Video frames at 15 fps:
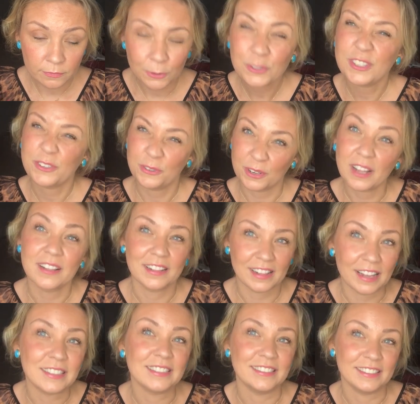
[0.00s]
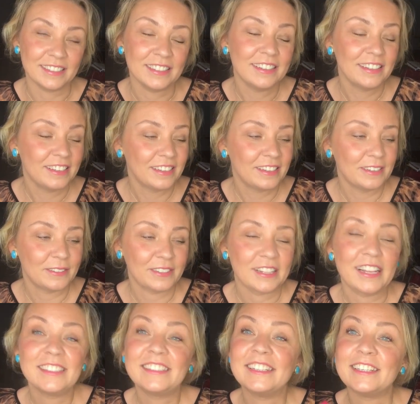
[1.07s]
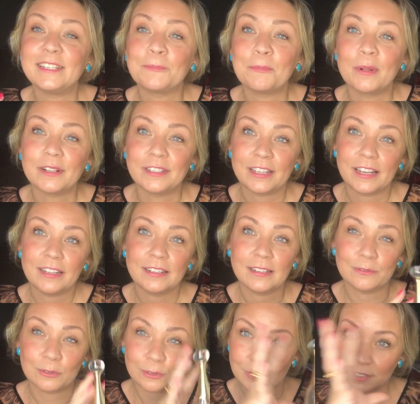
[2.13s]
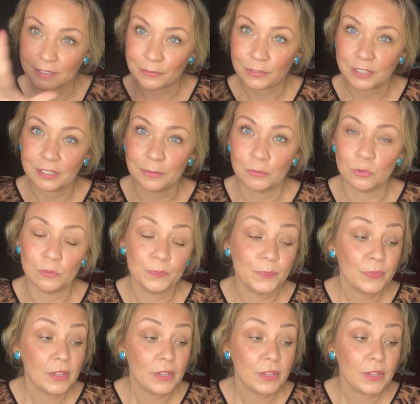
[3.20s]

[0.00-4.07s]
ну, это такой классный, классное дополнение вот ко всему.